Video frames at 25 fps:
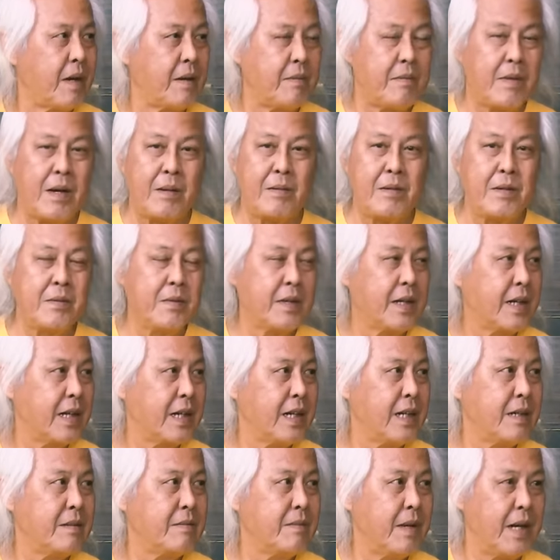ไปมาไม่มี
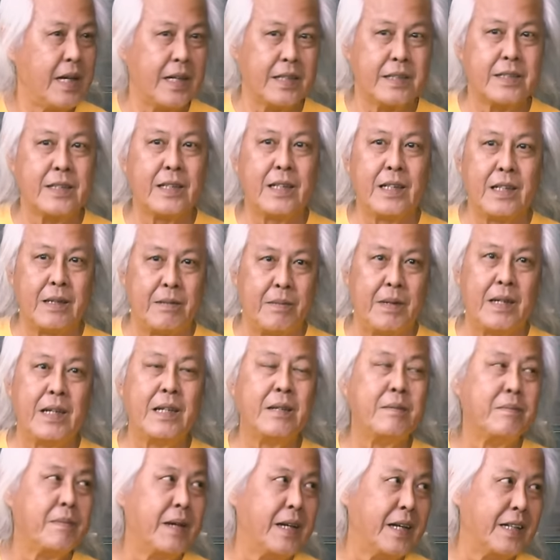ก็เล่นเบสซื้อเลยไป
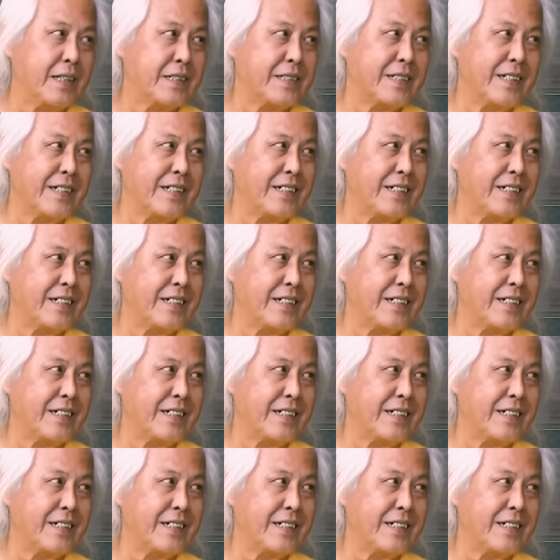เล่นเบส